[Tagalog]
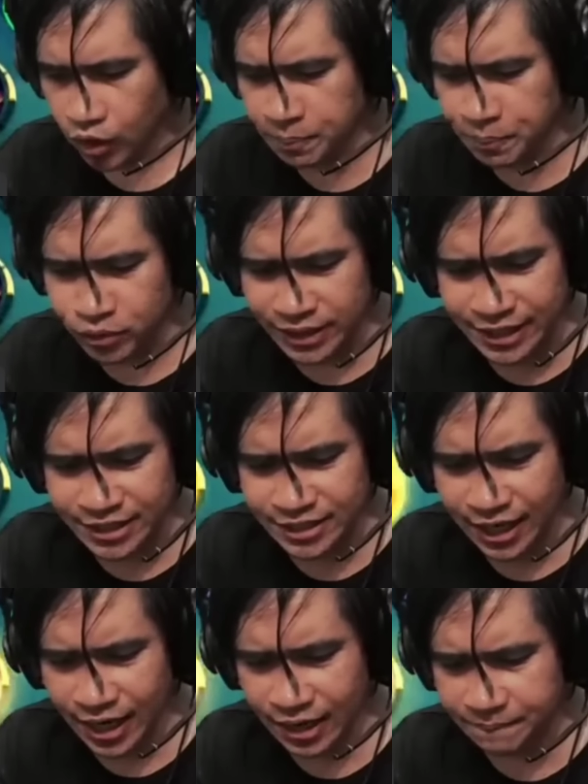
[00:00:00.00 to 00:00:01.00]
Uy,
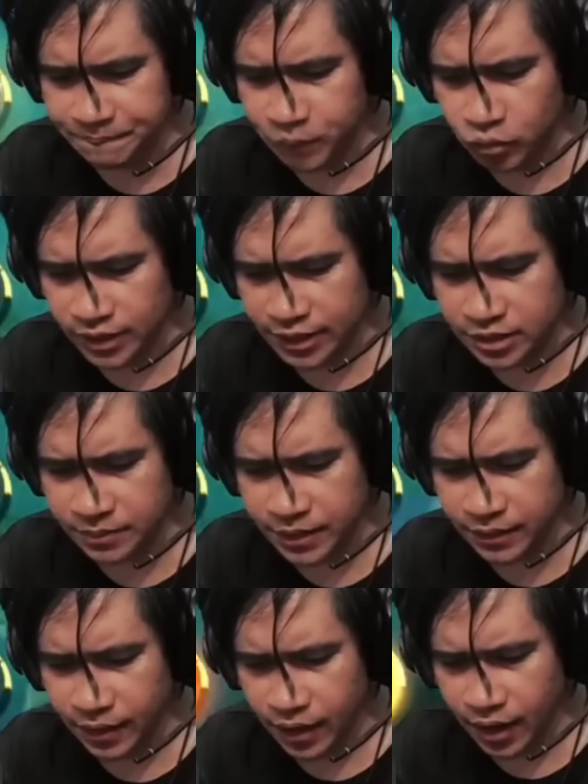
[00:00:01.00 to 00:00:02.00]
putragis! Takal! Putragis
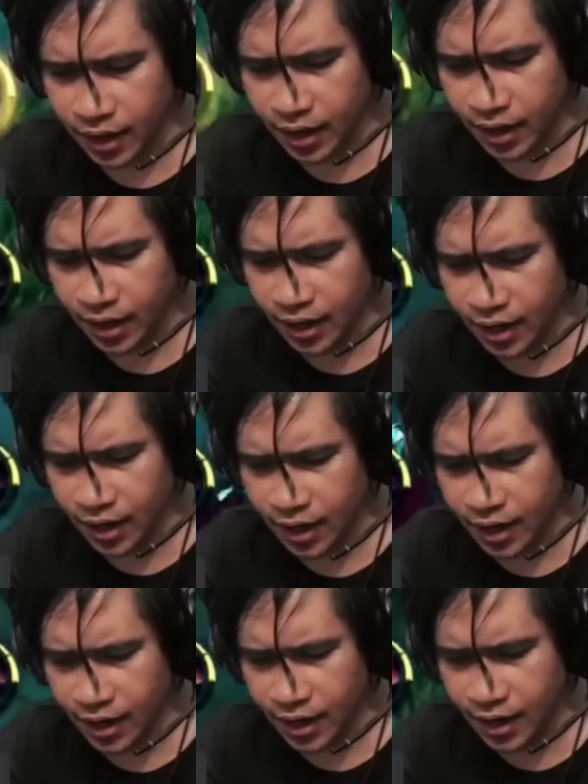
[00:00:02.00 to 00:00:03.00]
min!
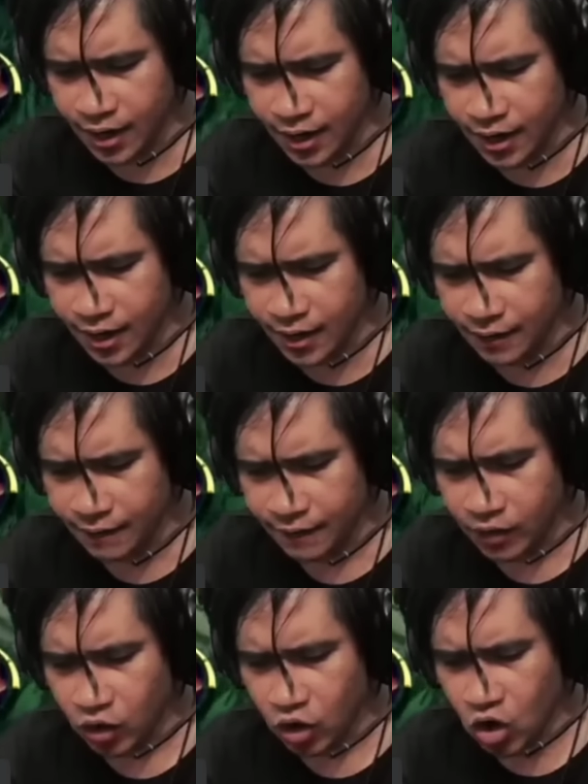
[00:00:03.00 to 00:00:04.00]
Ah!
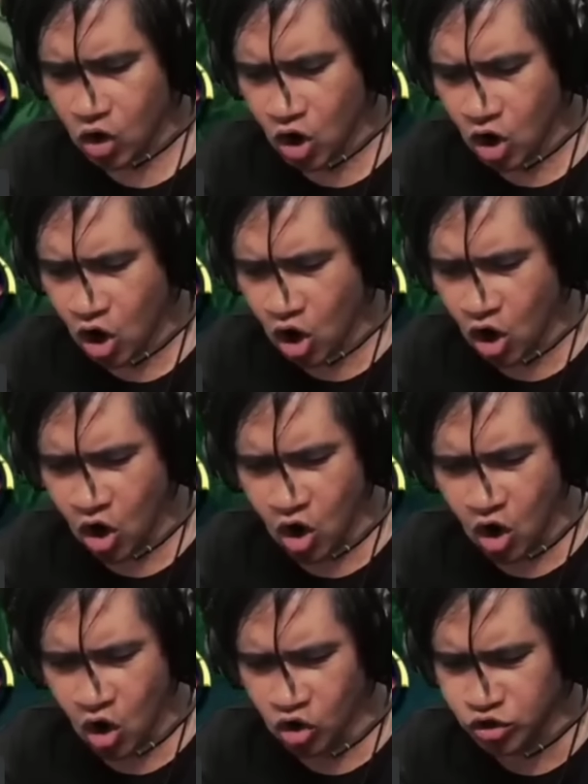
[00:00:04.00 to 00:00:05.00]

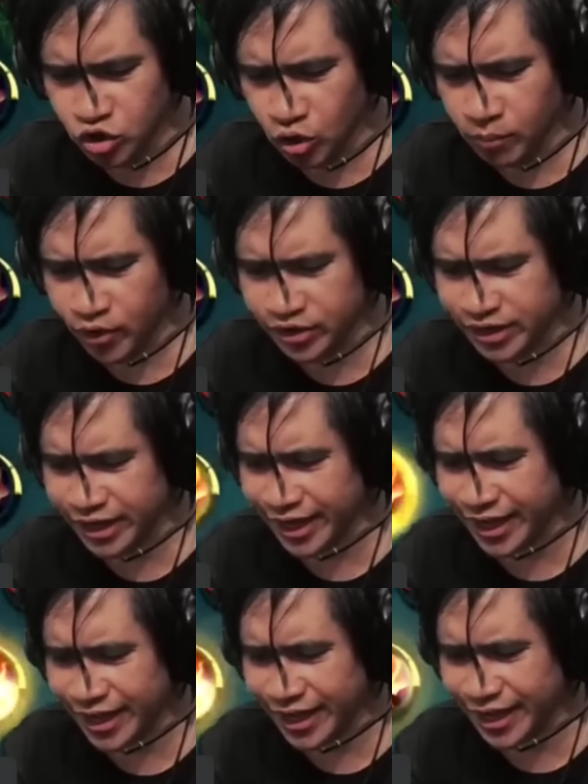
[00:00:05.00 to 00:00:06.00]
Oh! Double
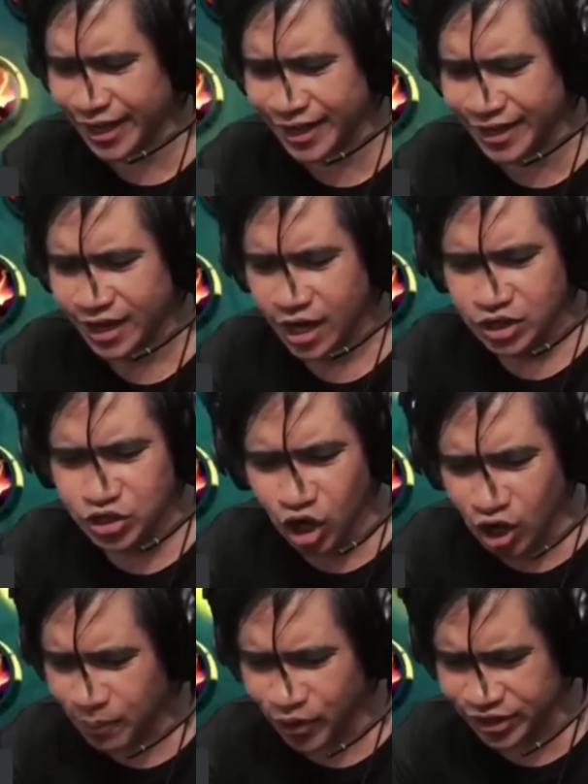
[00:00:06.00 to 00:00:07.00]
kill!
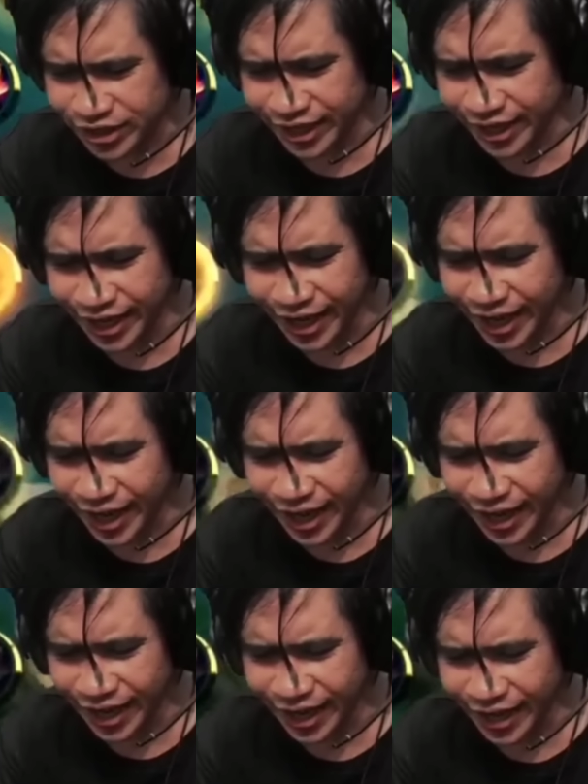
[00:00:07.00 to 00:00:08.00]
Double
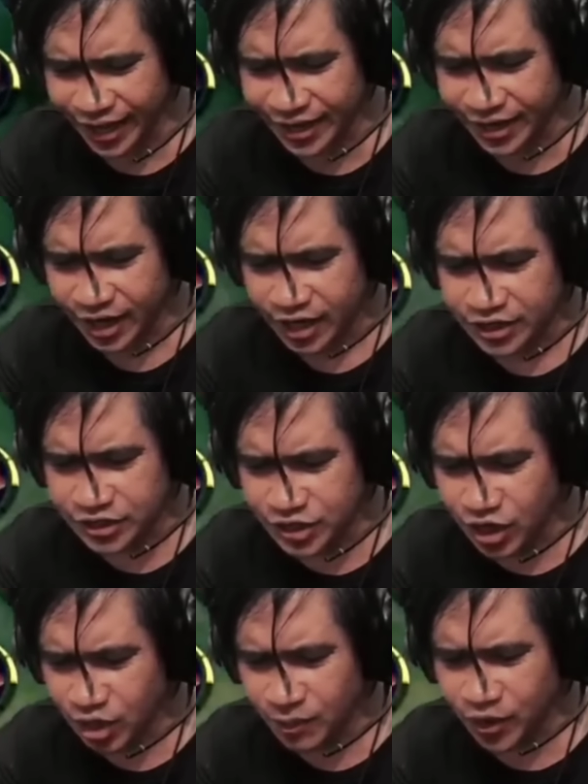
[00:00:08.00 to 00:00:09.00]
kill!
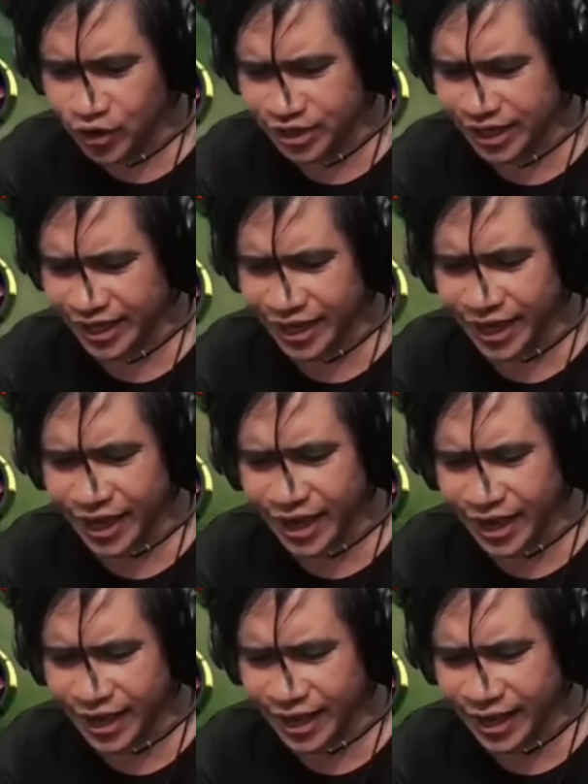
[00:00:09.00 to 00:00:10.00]
Double
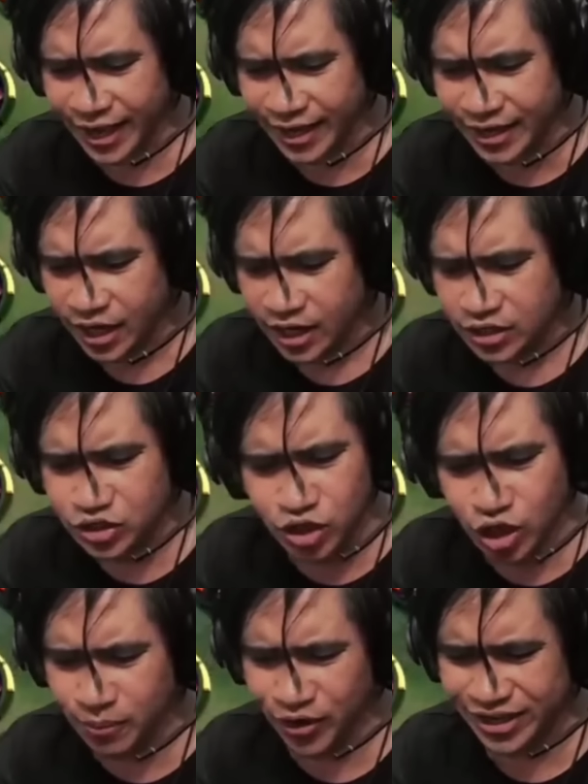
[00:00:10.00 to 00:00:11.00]
kill!
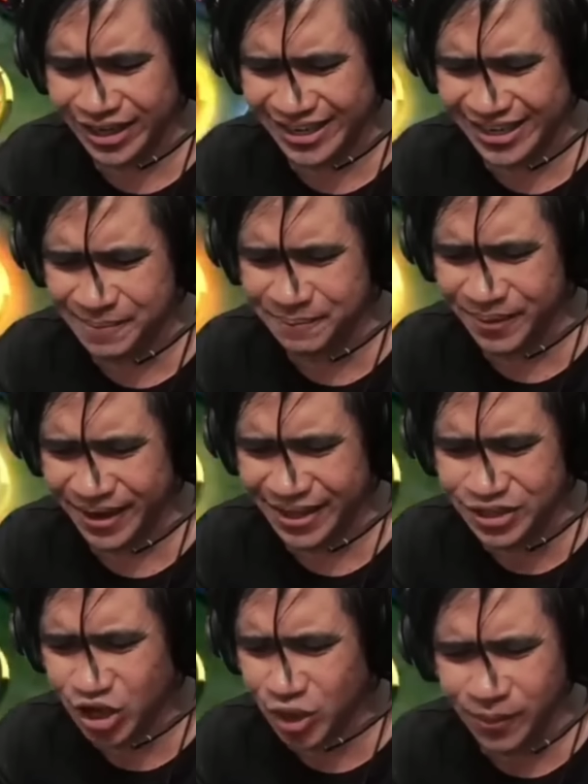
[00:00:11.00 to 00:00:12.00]
Joe yan, pre!
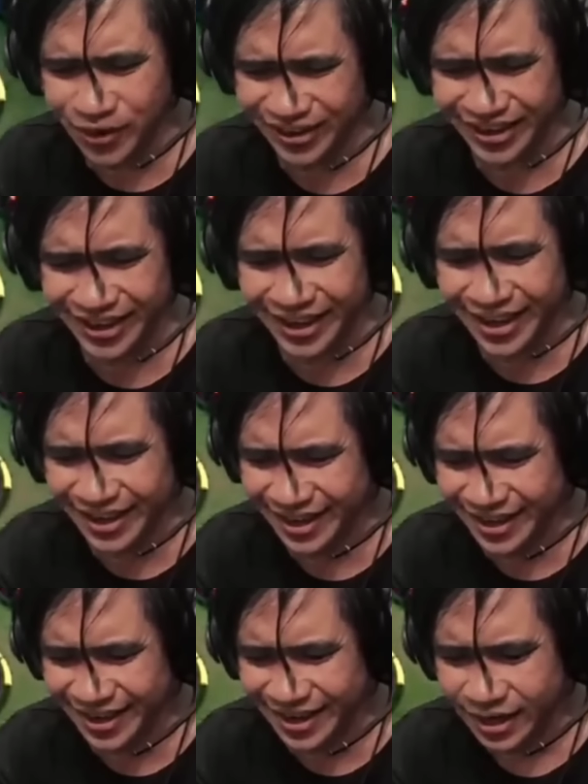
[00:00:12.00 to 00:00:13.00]
Joe
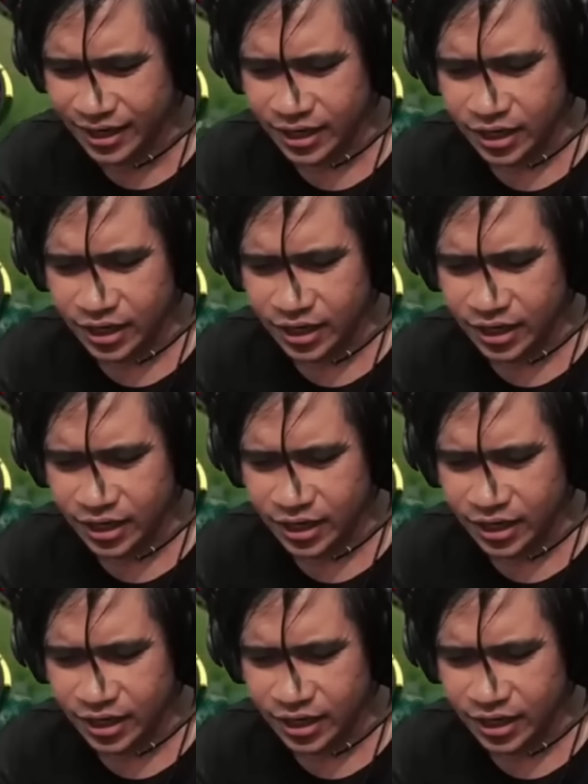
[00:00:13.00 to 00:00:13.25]
Burger!